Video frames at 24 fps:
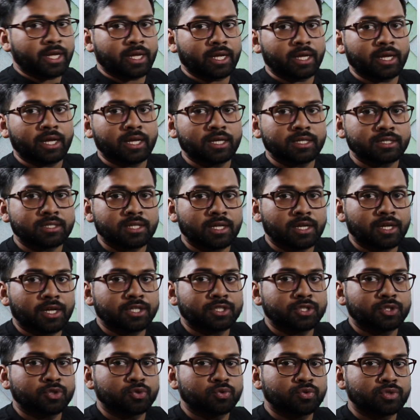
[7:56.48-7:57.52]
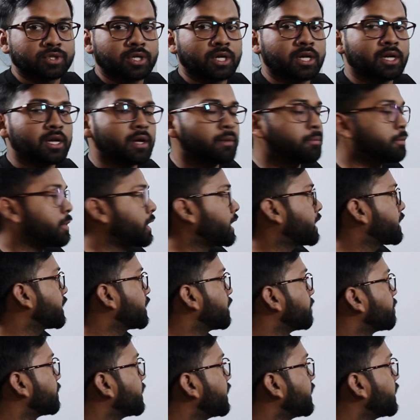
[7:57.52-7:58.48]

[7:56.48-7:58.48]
देखेंगे किस तरीके से यूज़ करना है प्रैक्टिकल